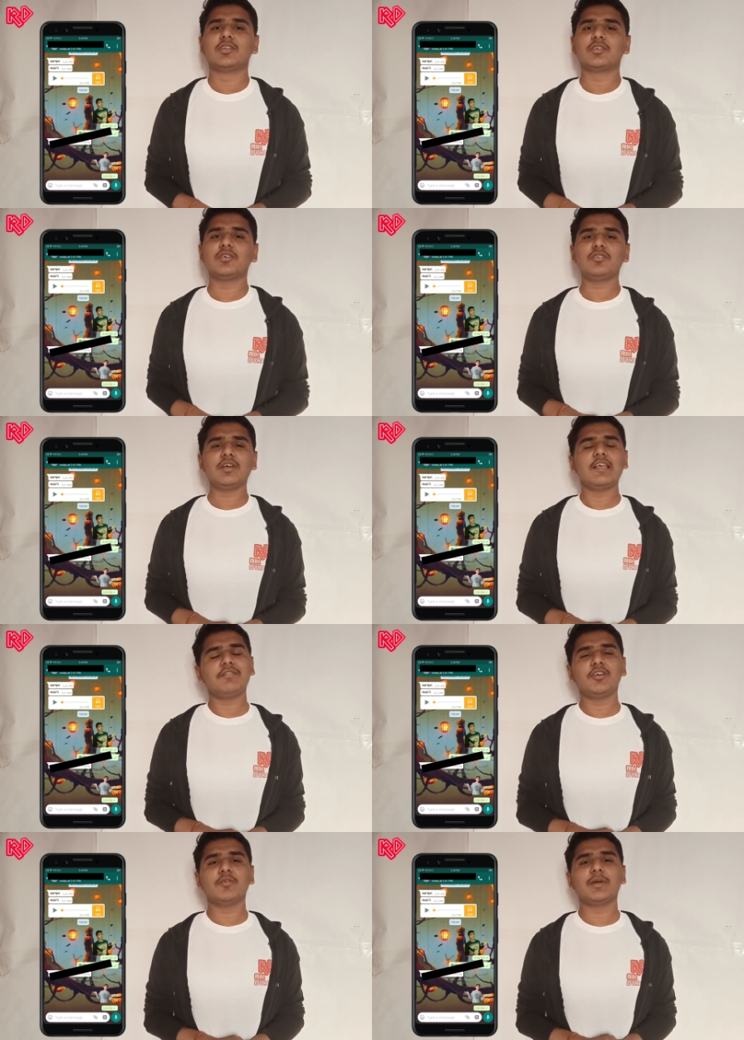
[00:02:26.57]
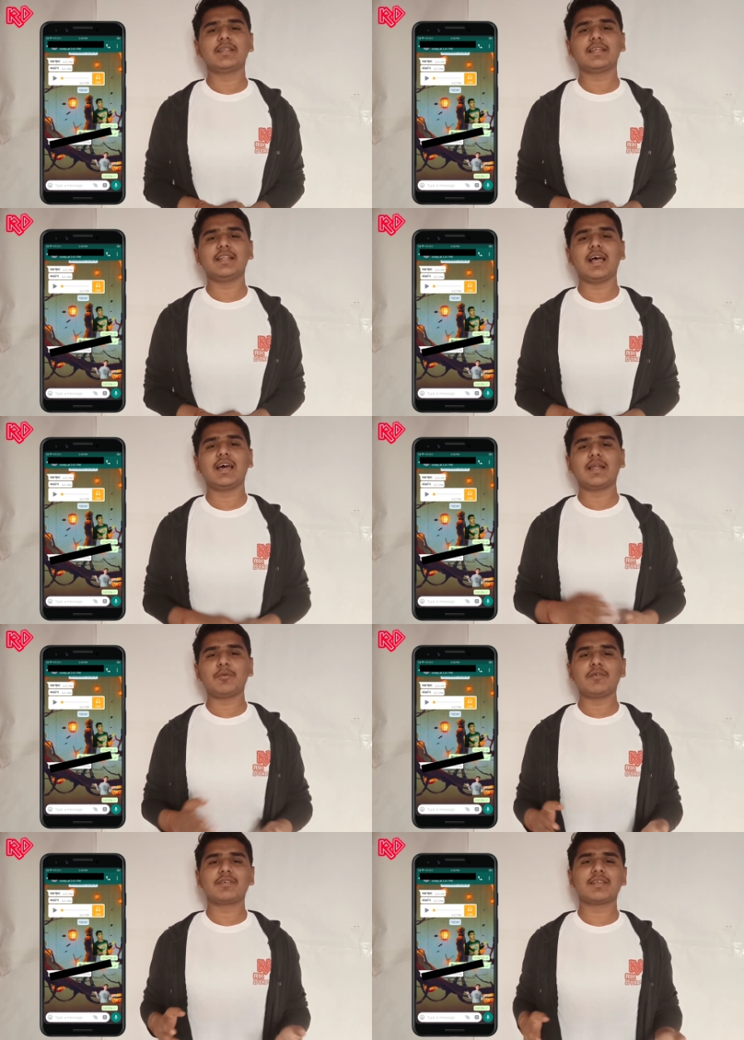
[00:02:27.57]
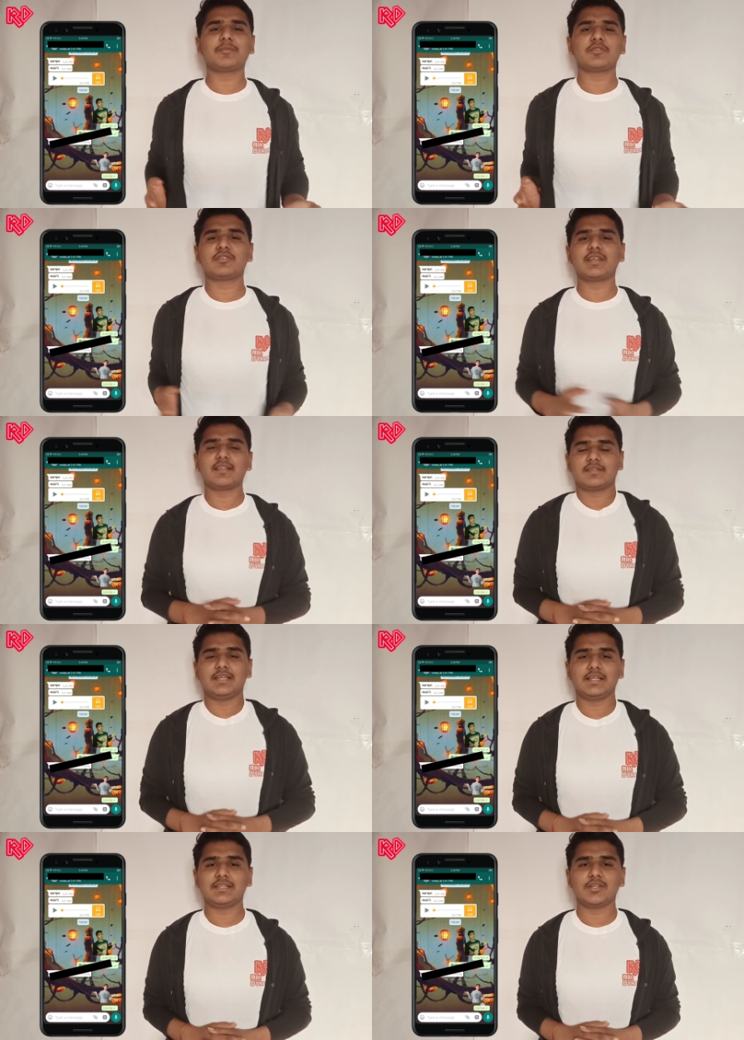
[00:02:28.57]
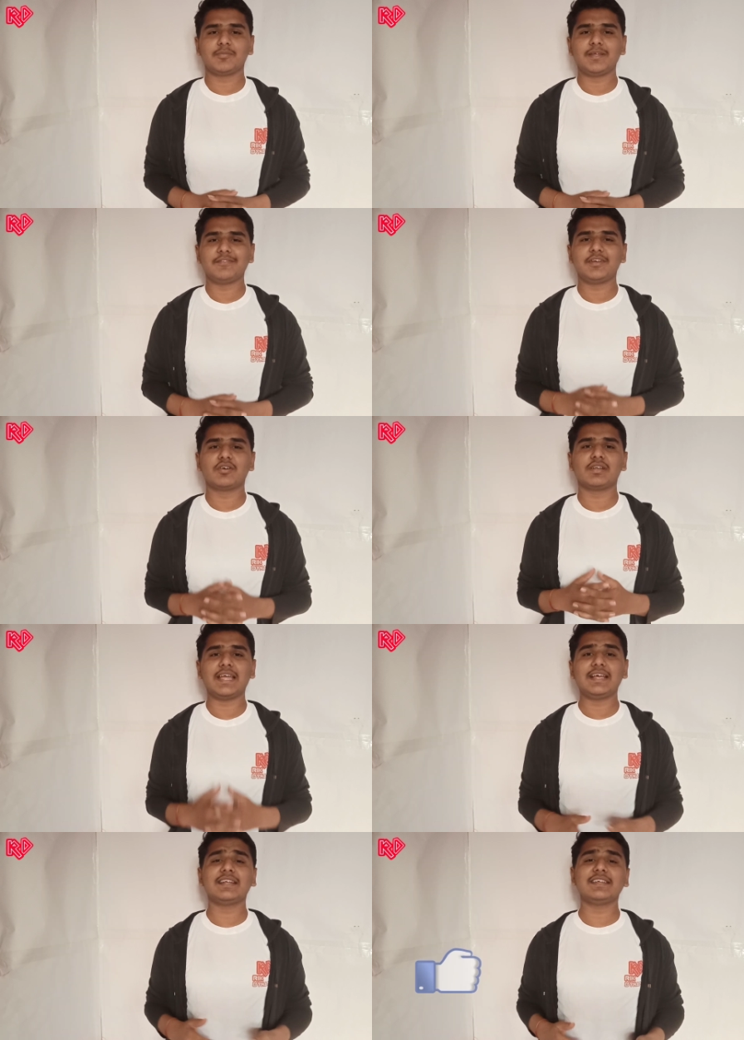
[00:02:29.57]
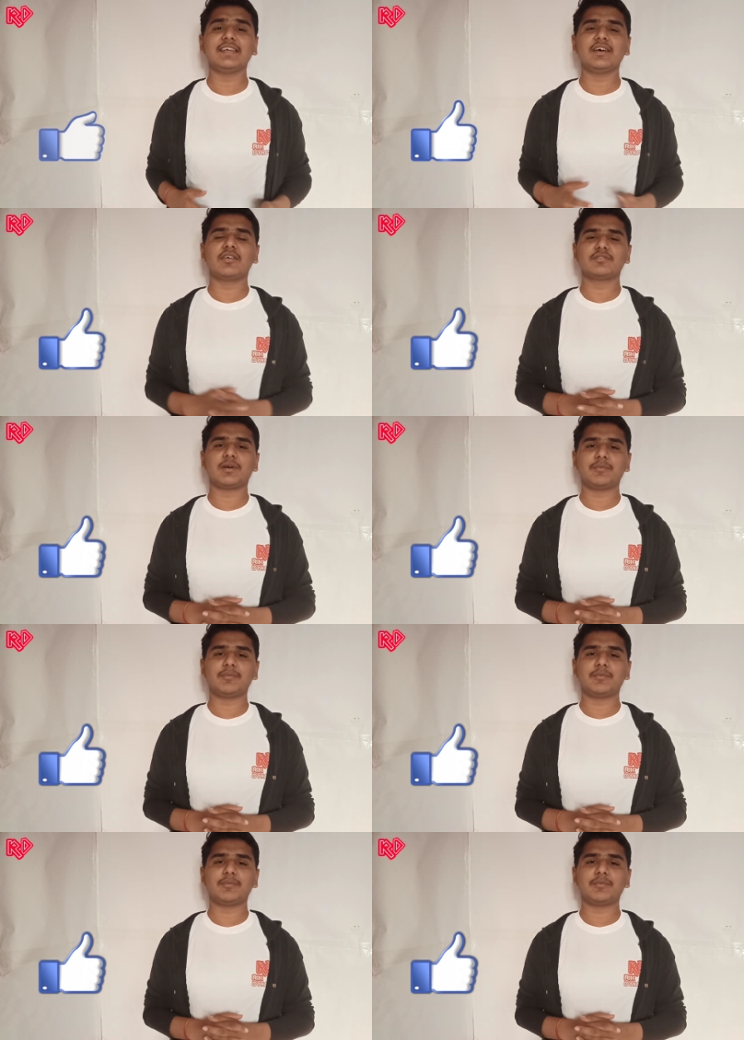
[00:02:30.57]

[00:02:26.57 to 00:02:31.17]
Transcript: तो दोस्तों इस वीडियो में इतना ही था अगर आपको व्हाट्सएप इलेक्ट्रिक अच्छी लगती है तो प्लीज़ वीडियो को लाइक कर दिए और